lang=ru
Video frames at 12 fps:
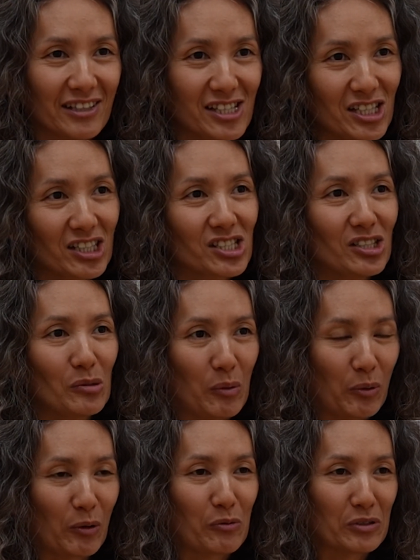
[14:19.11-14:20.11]
Я захотела
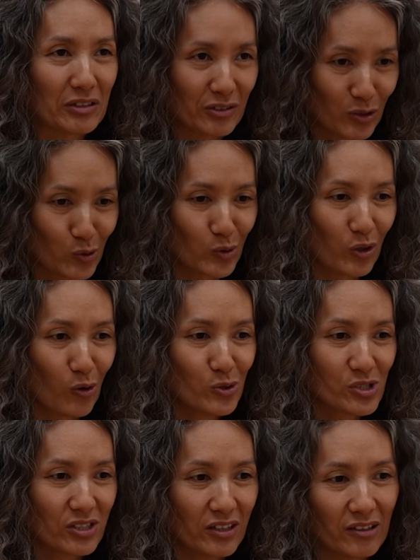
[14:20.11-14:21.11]
попробовать круглый
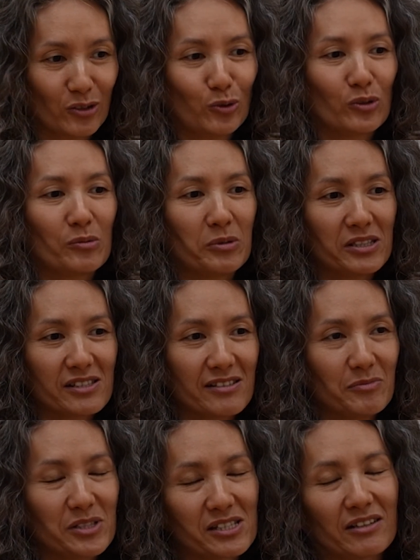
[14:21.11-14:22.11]
холст, а на круглом
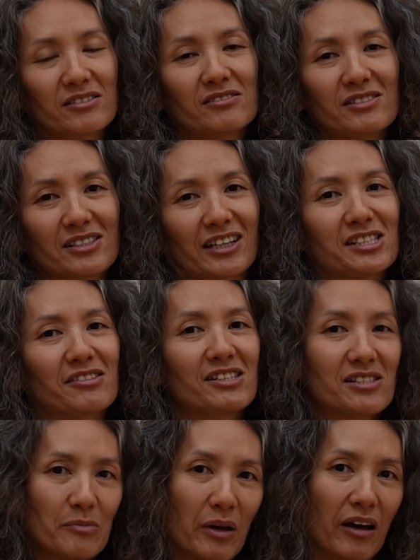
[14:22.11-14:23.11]
холсте мне захотелось
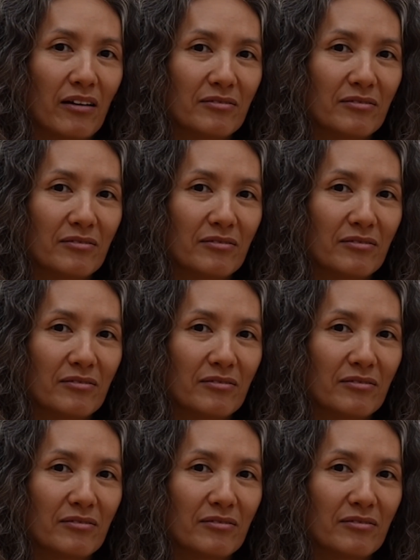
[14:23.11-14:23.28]
нарисовать себя.